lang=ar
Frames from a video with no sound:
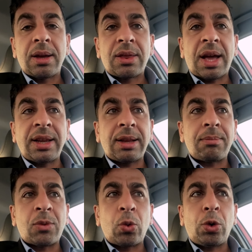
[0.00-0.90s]
ثانيا
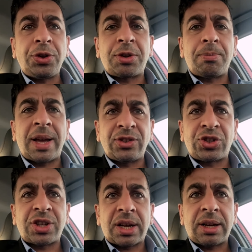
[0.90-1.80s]
موضوع
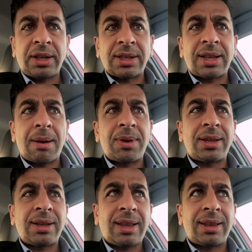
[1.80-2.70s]
دمنشا احنا
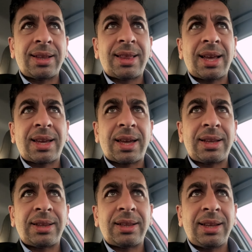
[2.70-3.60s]
دائما نتذكر
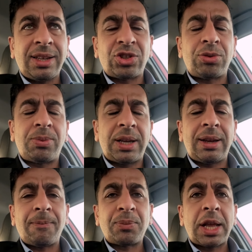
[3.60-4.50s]
نحكي
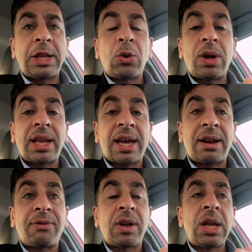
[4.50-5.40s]
به اللي هو
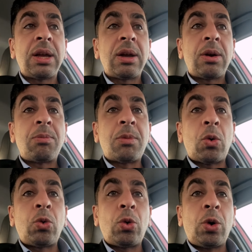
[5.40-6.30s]
الخرف
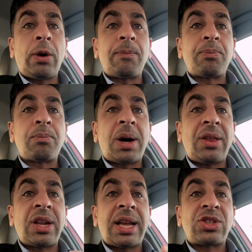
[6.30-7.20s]
موضوع
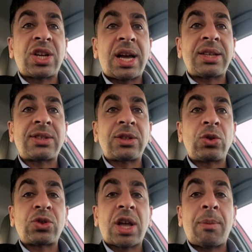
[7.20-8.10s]
بعض الأشخاص
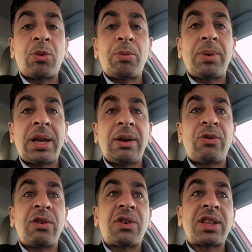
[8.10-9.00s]
يصابون به
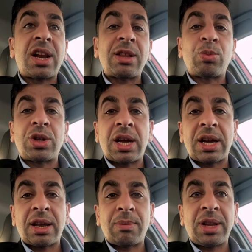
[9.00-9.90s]
في فترات
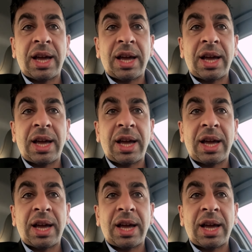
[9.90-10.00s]
متأخرة من